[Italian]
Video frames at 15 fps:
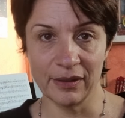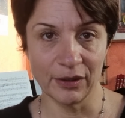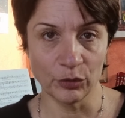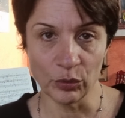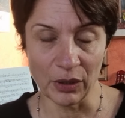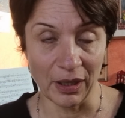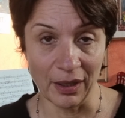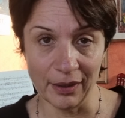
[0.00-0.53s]

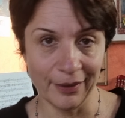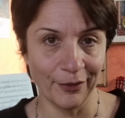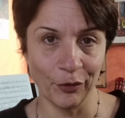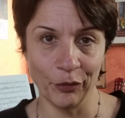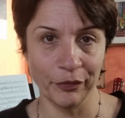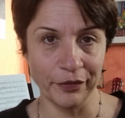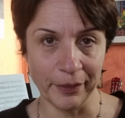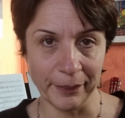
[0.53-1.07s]
naturale,
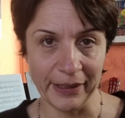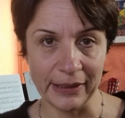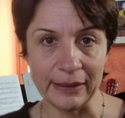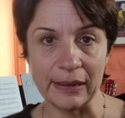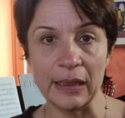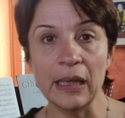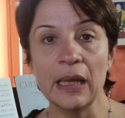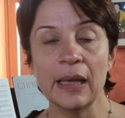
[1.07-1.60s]

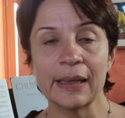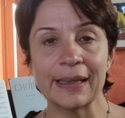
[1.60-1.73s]
ovviamente,